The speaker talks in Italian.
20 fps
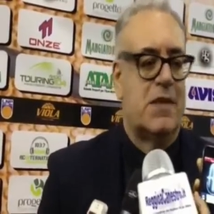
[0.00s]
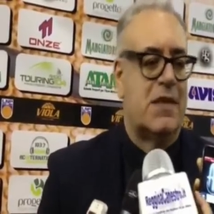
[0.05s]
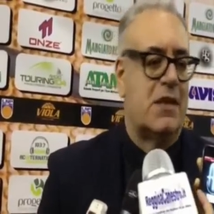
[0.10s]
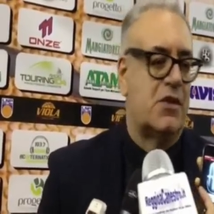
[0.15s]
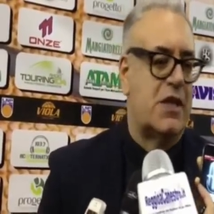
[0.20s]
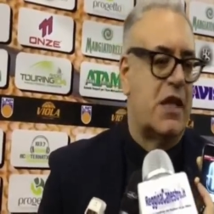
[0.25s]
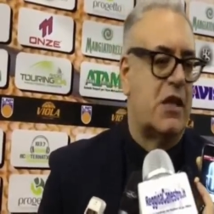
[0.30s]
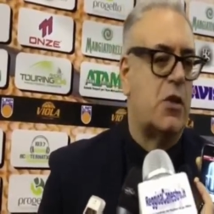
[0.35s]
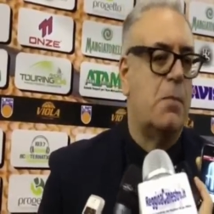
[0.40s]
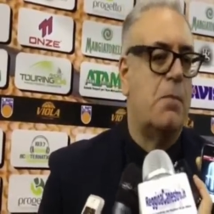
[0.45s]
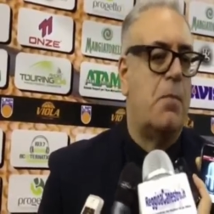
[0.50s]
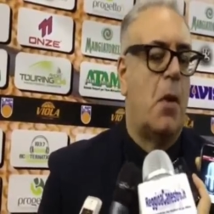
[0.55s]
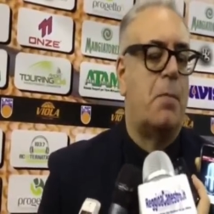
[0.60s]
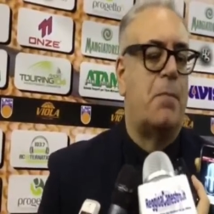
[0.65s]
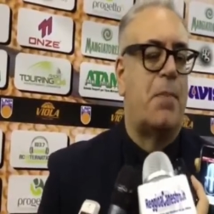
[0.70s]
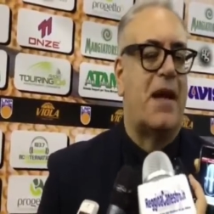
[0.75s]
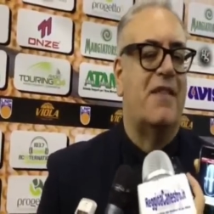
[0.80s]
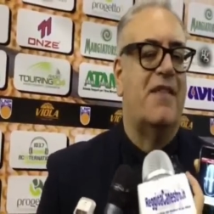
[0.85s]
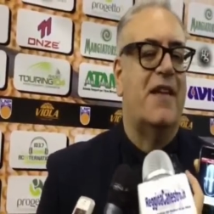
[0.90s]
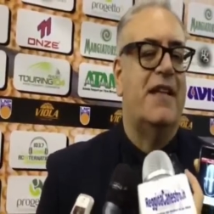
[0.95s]
siamo stati un
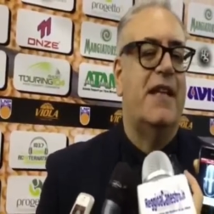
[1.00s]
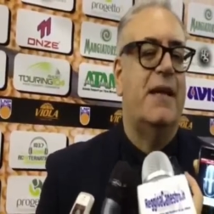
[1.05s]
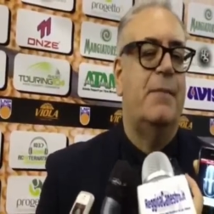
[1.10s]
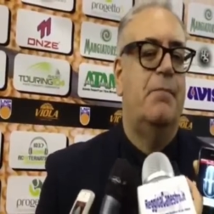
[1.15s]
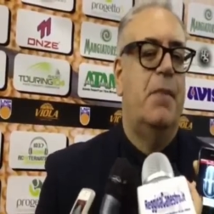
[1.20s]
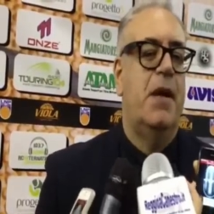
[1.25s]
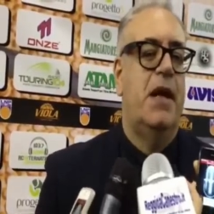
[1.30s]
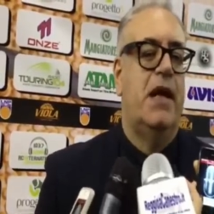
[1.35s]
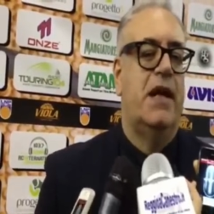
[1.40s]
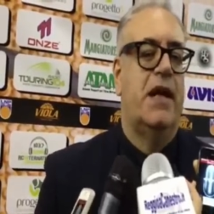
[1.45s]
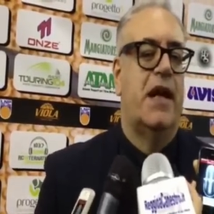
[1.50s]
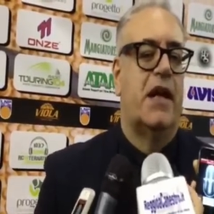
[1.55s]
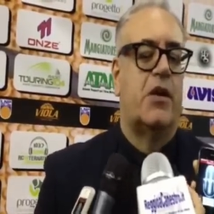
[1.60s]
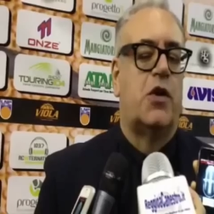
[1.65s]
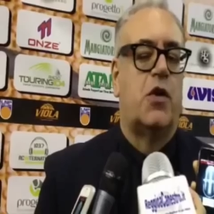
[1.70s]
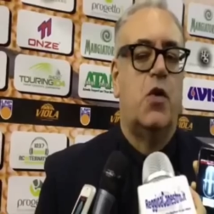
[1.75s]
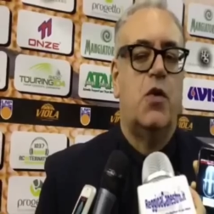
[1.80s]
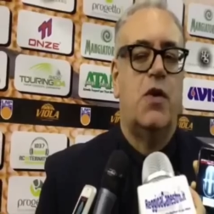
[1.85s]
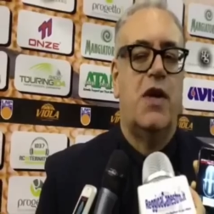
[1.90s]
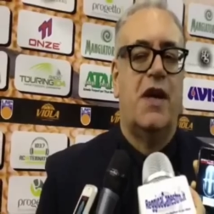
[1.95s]
po' prevedibili in
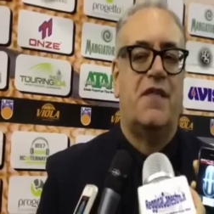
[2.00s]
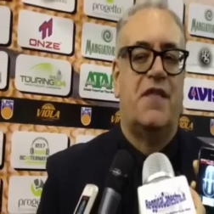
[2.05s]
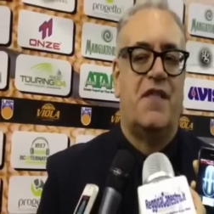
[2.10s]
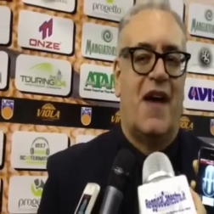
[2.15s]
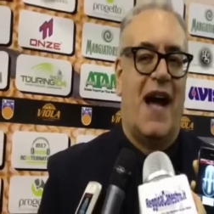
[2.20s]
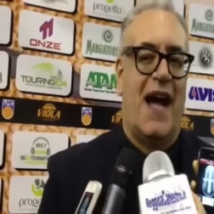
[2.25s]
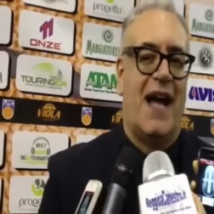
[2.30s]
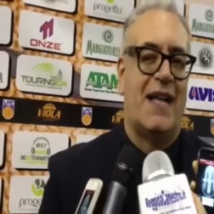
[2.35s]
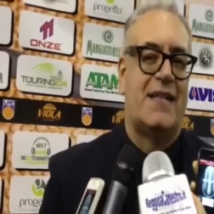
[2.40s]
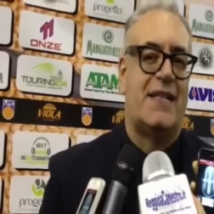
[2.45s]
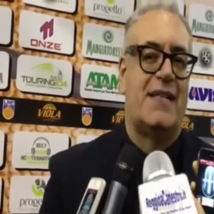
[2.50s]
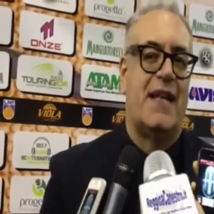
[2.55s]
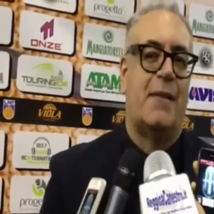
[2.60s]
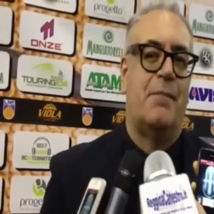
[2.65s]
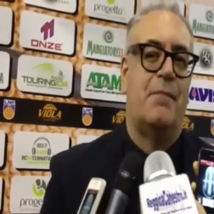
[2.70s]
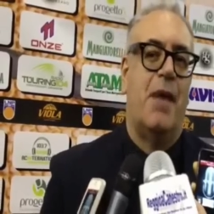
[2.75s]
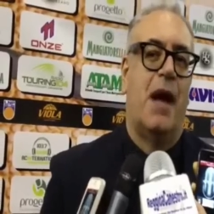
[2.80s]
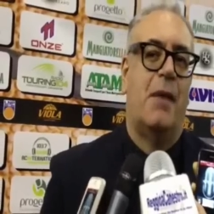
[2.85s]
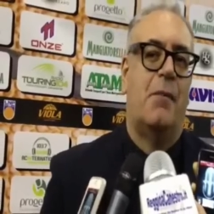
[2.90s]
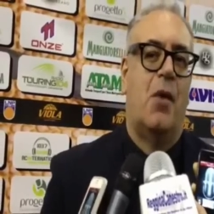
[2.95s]
alcune fasi,
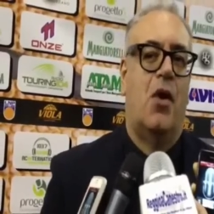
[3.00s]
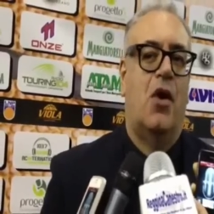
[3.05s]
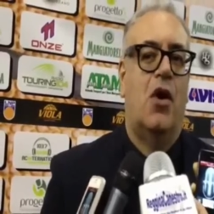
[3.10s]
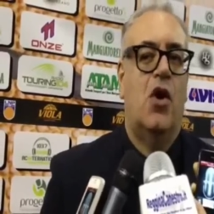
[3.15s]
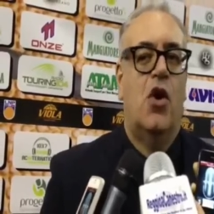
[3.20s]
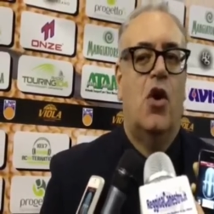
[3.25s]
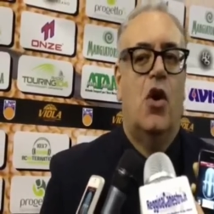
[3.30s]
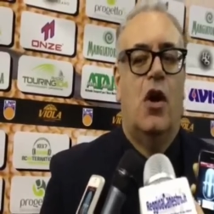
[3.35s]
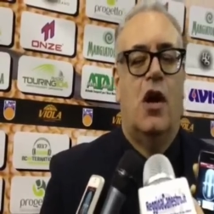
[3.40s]
abbiamo